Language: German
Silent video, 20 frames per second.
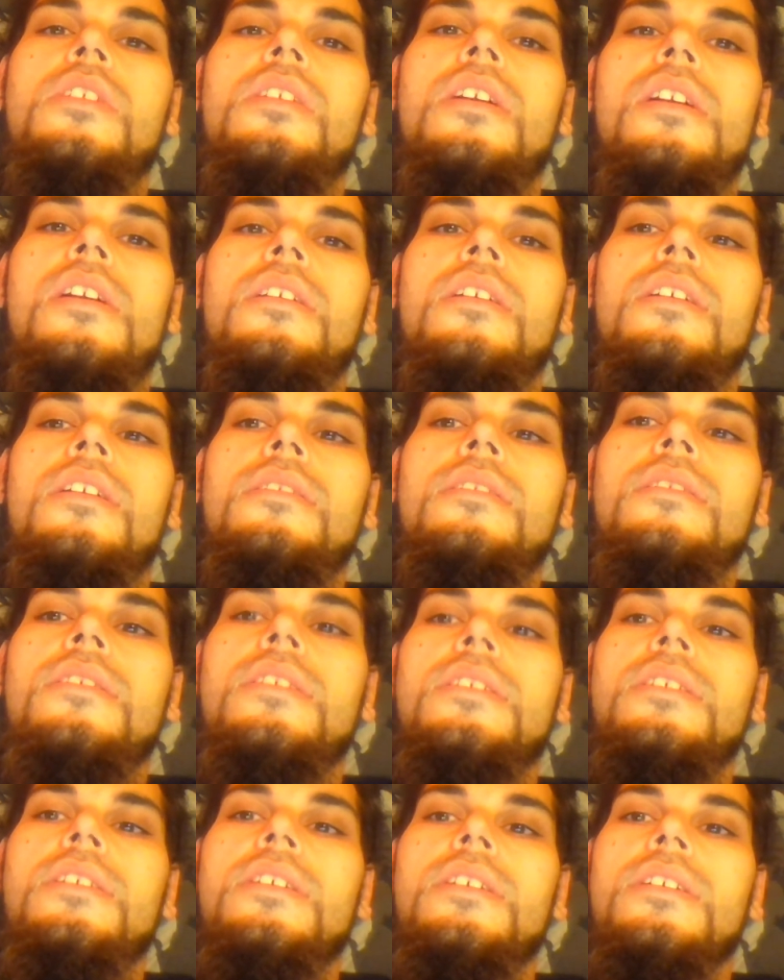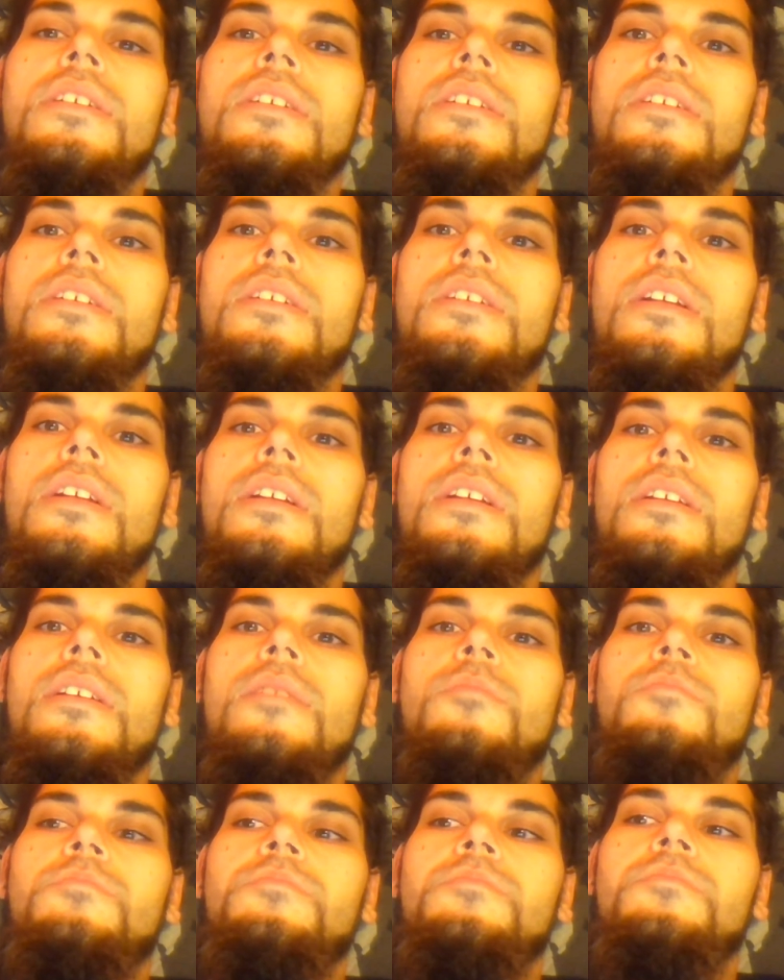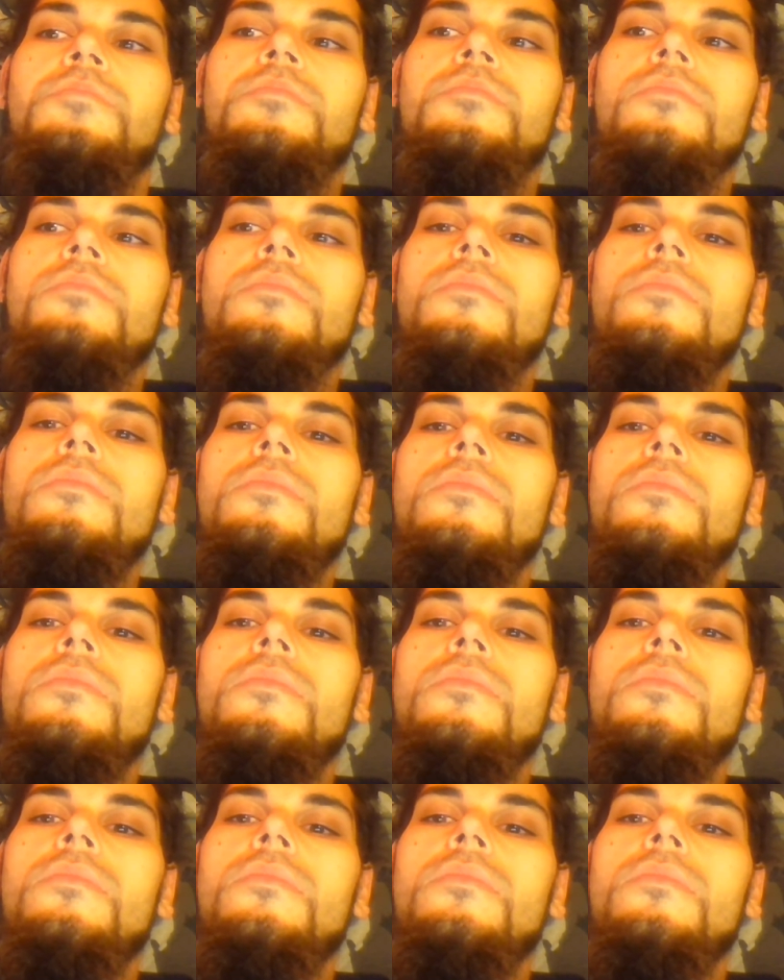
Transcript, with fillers: Ähm, dann kommt halt äh,